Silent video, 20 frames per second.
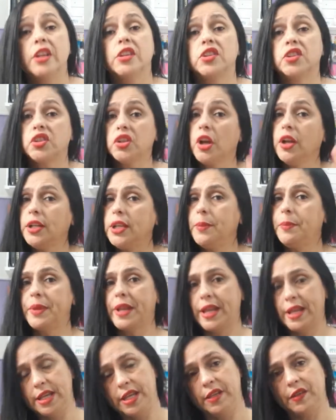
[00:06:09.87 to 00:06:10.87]
Só que
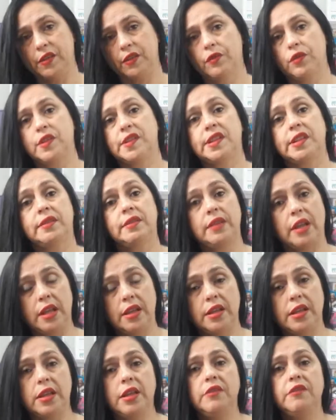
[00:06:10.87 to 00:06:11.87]
para isso você
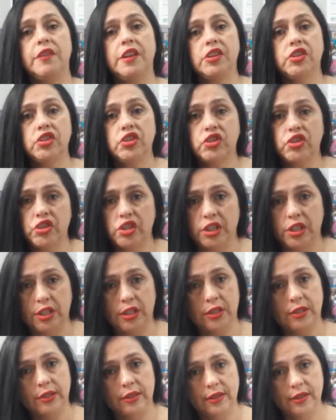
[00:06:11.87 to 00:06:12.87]
tem que
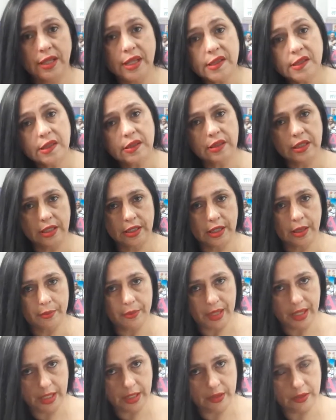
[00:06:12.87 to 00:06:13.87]
investir nesse
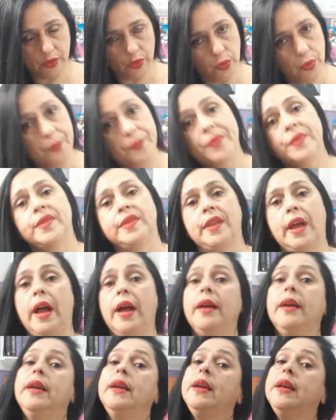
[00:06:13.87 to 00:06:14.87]
treinamento,
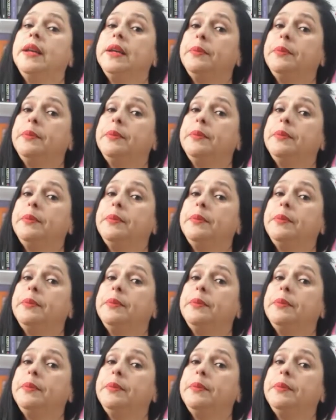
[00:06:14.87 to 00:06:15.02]
tá?